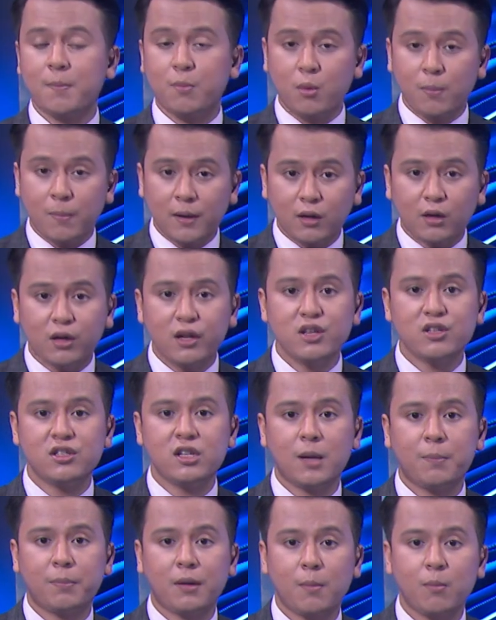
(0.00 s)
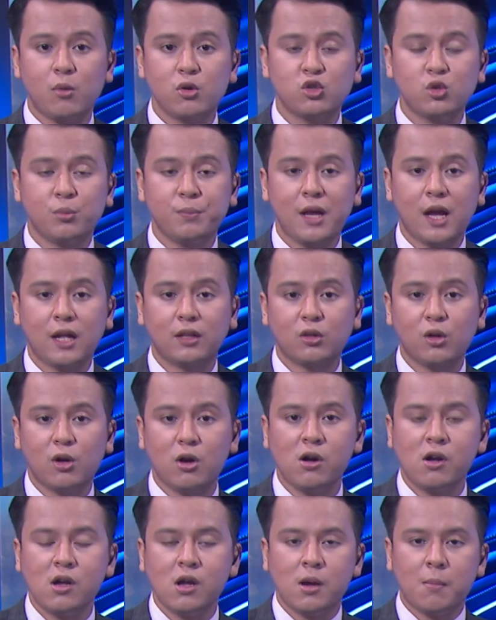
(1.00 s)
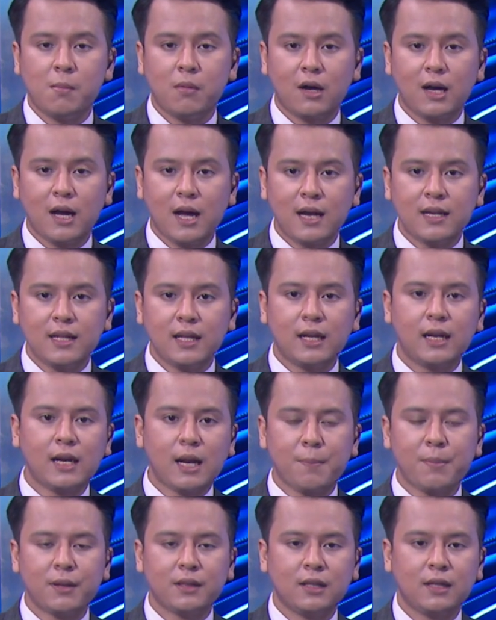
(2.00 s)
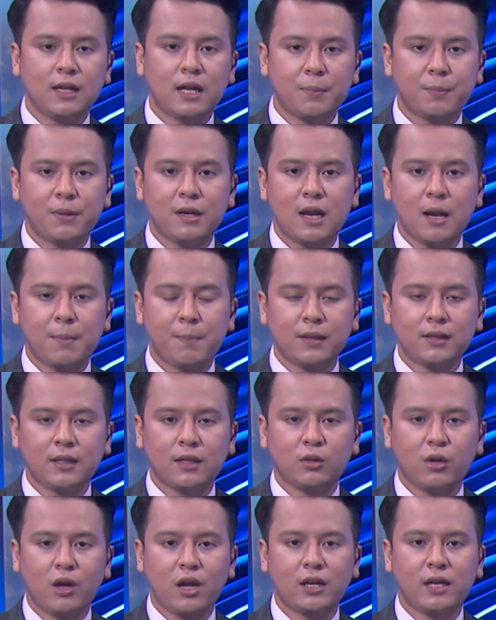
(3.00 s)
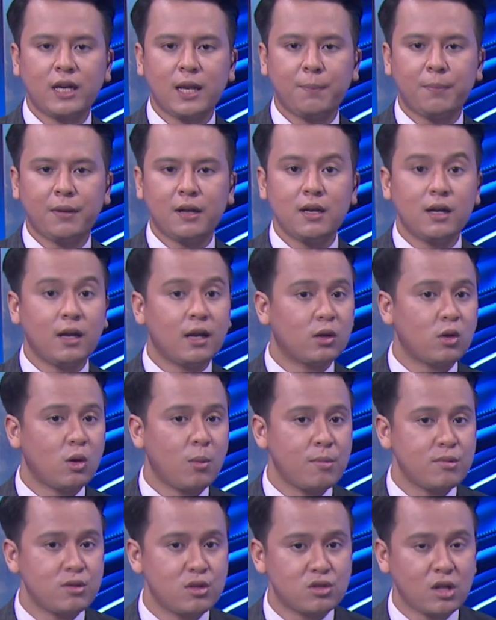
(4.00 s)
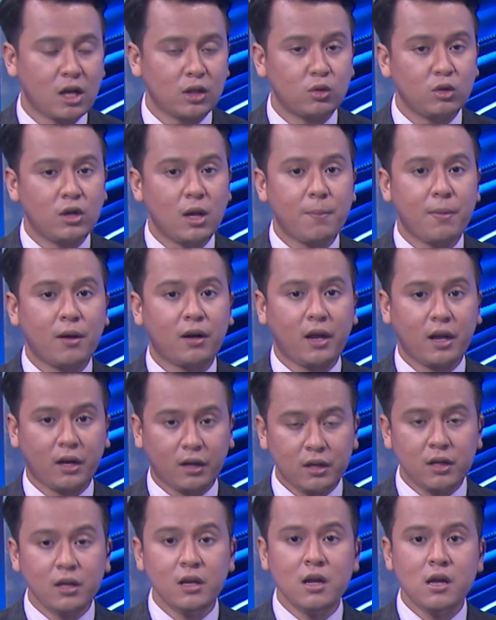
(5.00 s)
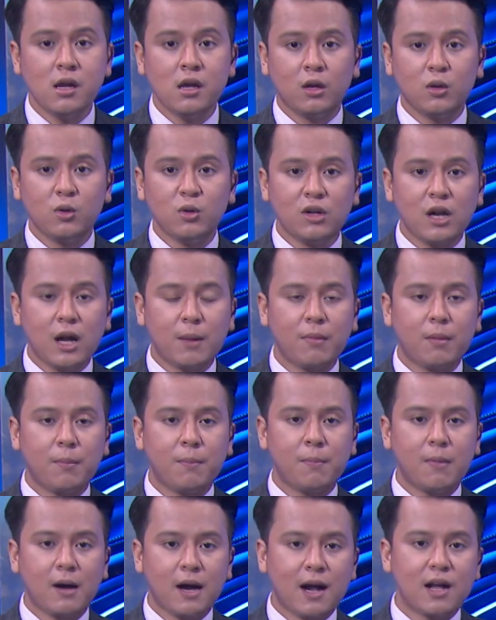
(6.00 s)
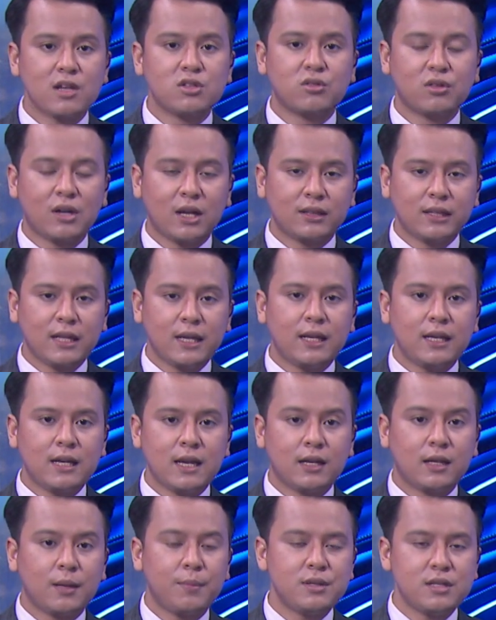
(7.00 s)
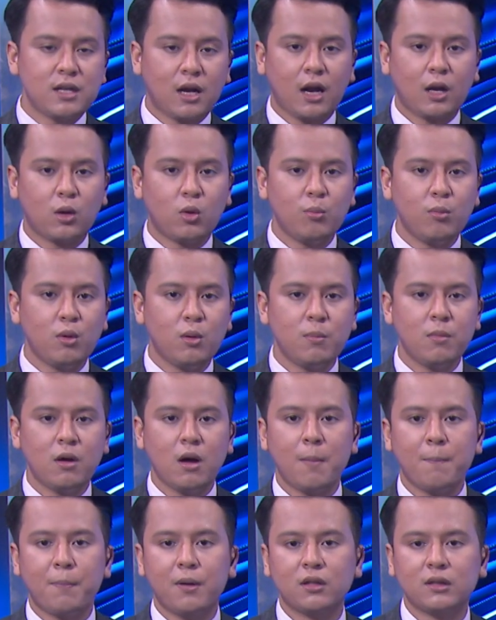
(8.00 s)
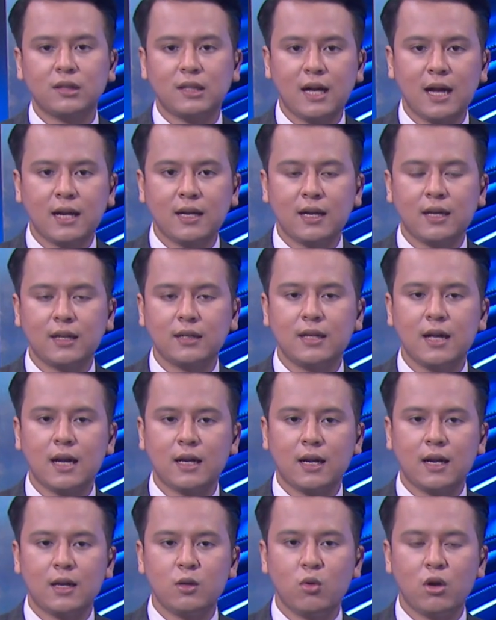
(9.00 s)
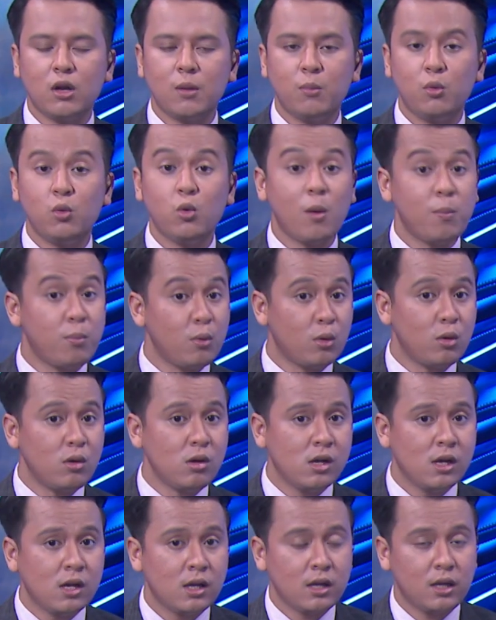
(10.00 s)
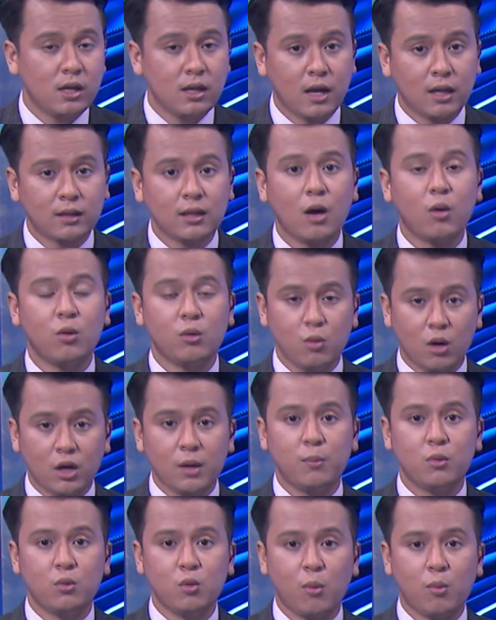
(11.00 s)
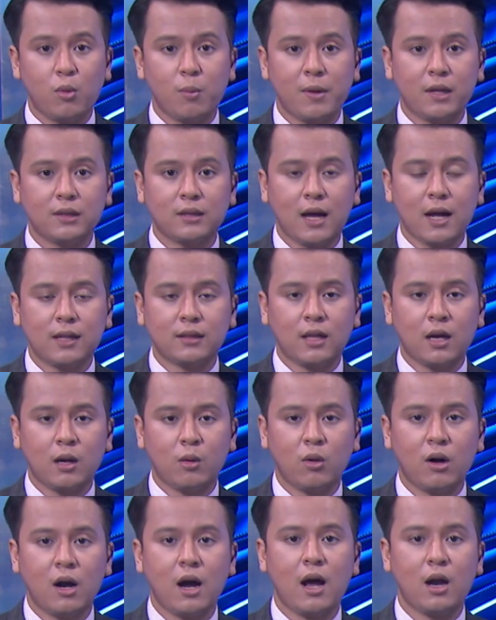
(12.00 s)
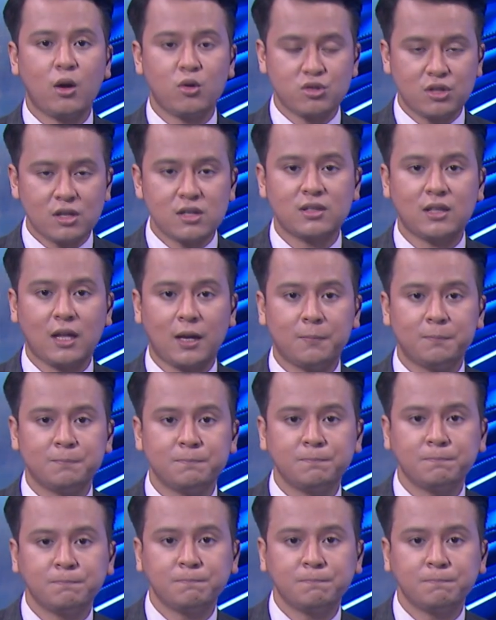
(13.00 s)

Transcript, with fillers: Republik Indonesia Prabowo Subianto menghadiri rapat dengar pendapat atau RDP dengan Komisi 1 DPR RI guna membahas strategi dan kebijakan umum pertahanan negara 2020 hingga tahun 2024 atau Alusesta.